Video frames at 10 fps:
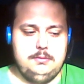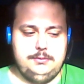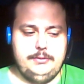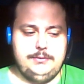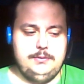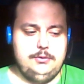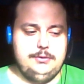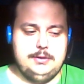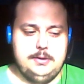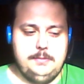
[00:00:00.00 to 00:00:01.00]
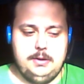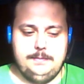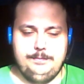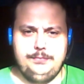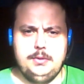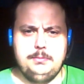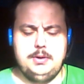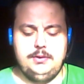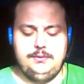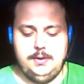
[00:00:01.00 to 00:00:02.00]
sowas Witziges halt immer.
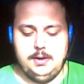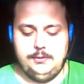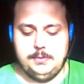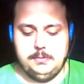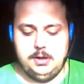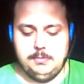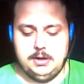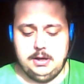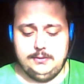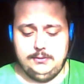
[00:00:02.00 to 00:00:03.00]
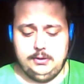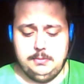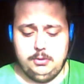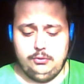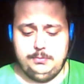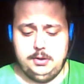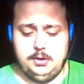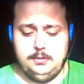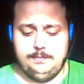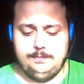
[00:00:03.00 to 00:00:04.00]
Platz 4 ist bei mir mein erstes
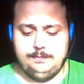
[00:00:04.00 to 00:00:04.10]
Gameboy-Spiel.